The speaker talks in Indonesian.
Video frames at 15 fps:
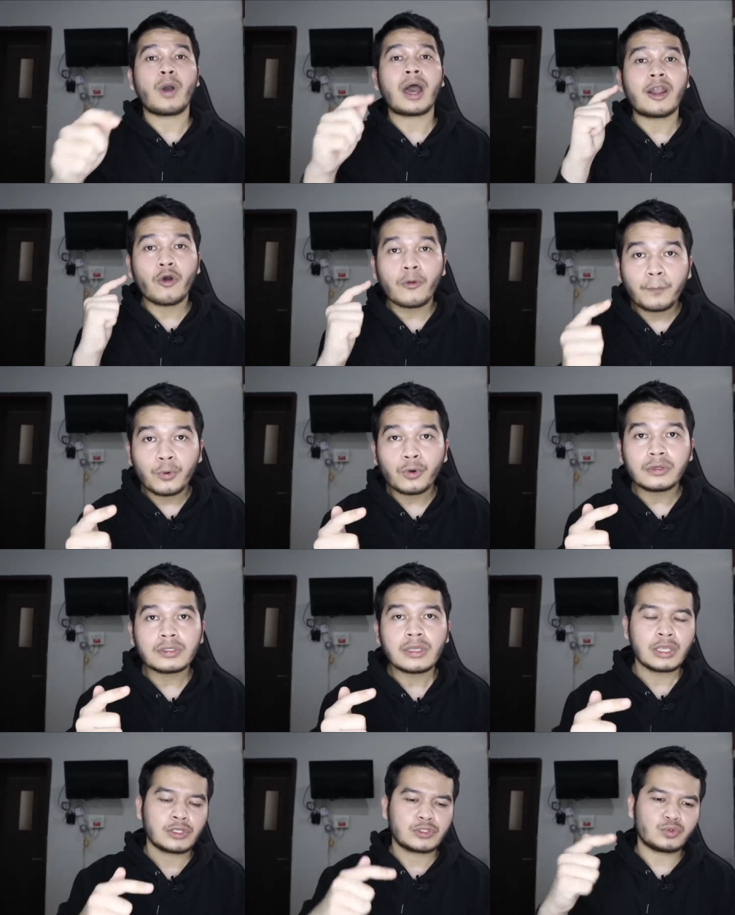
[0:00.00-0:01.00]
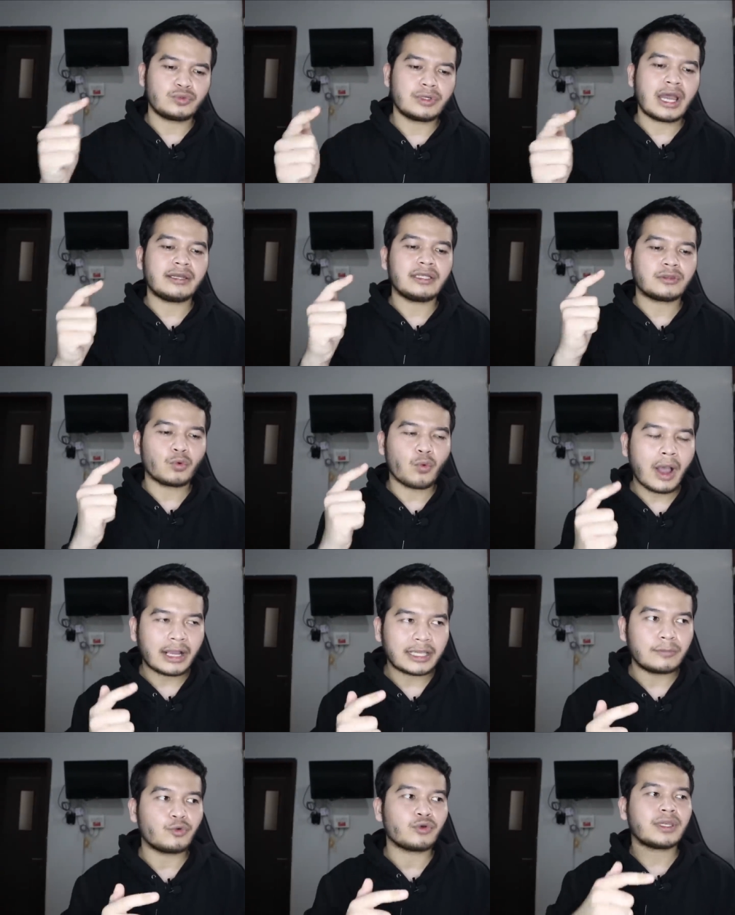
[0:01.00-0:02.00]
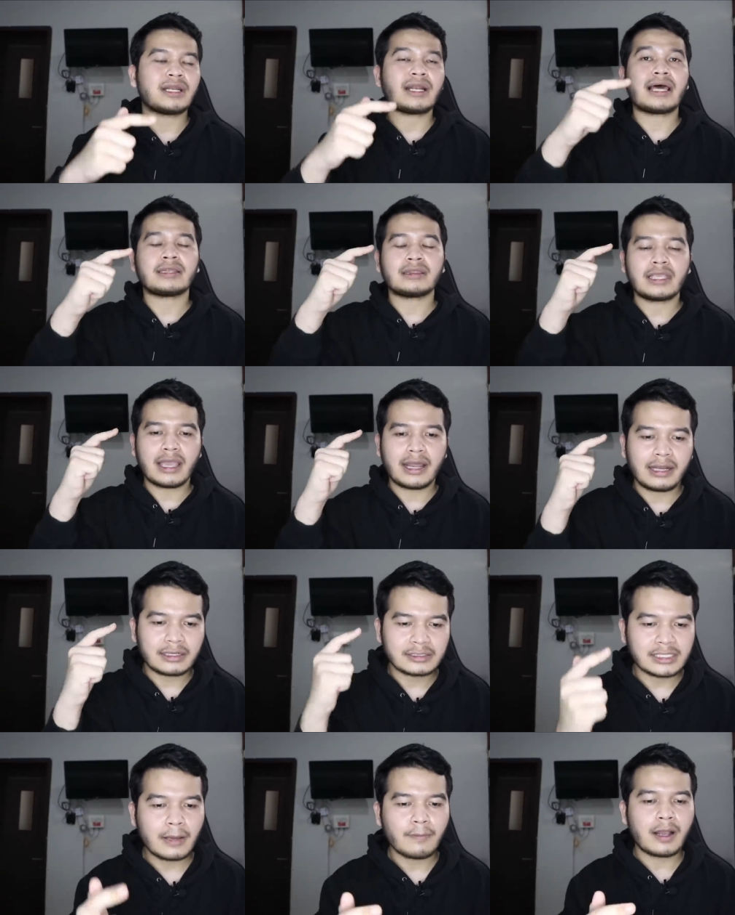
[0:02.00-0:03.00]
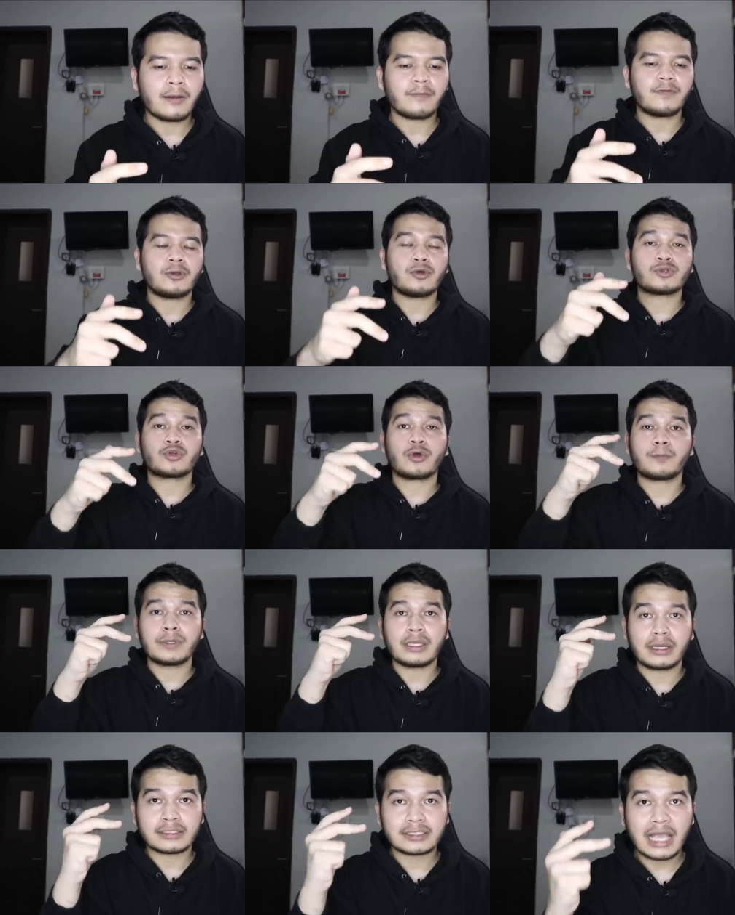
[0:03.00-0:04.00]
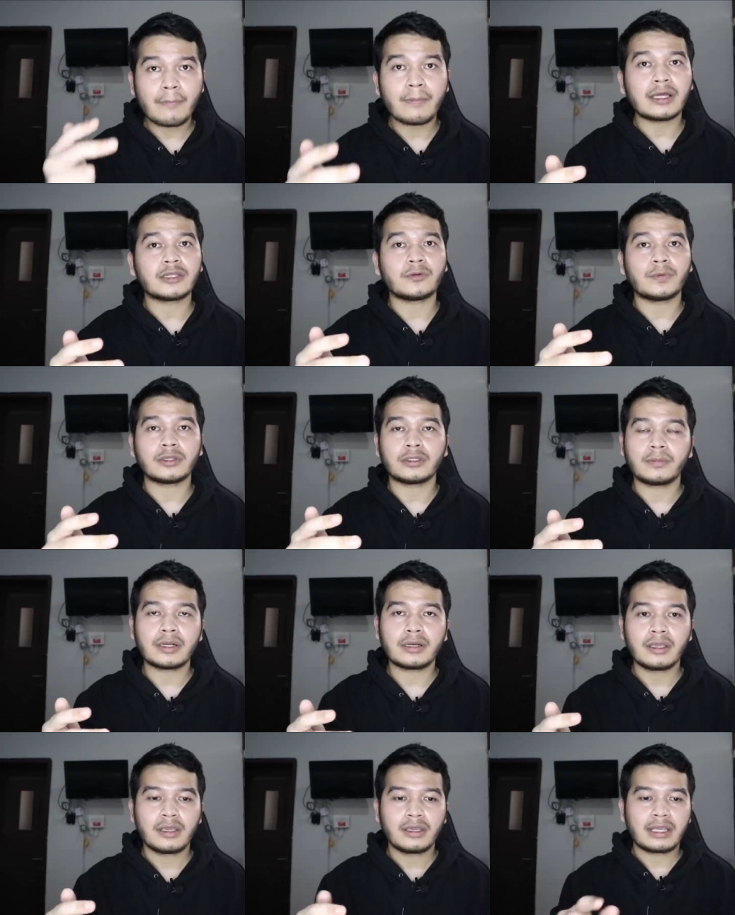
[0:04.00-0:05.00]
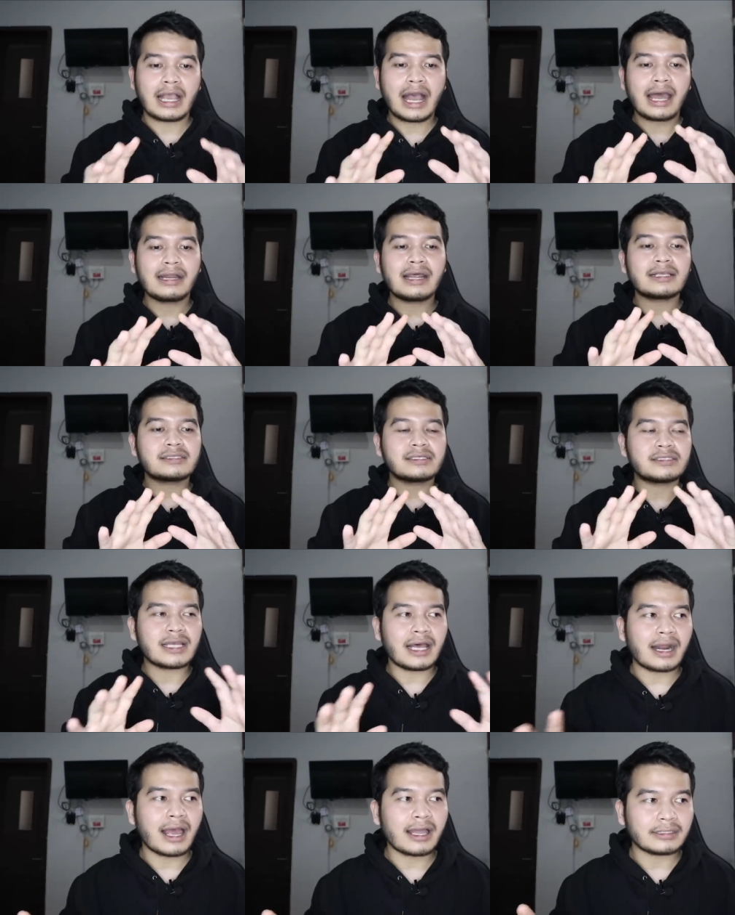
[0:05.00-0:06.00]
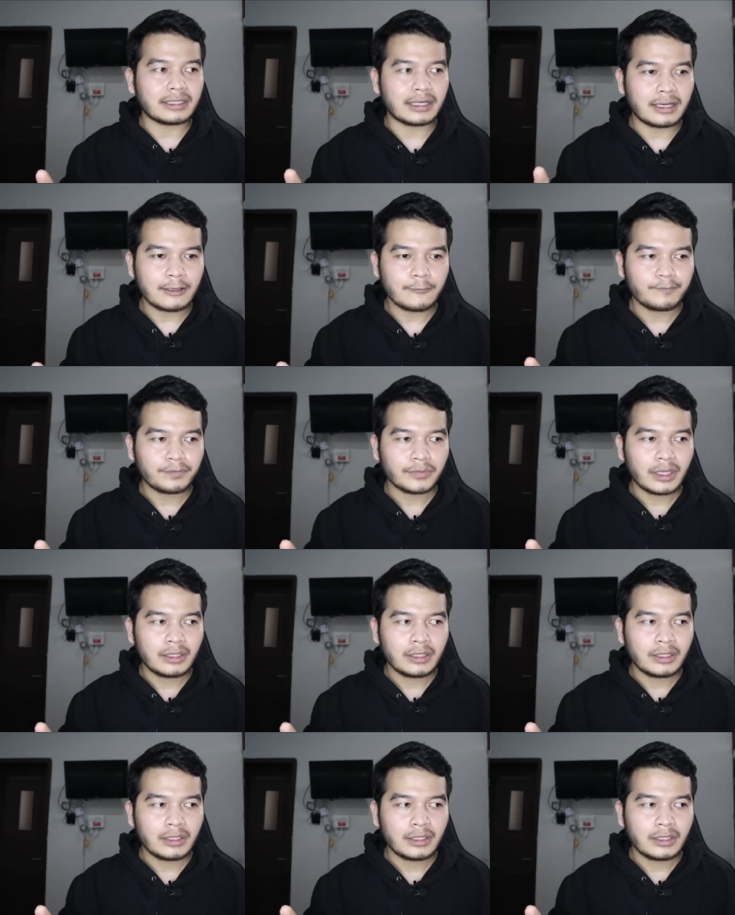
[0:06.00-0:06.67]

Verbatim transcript: Walaupun sudah dituangi mungkin latihan yang sama, filosofi yang sama, teman-teman. Gak ada sejarahnya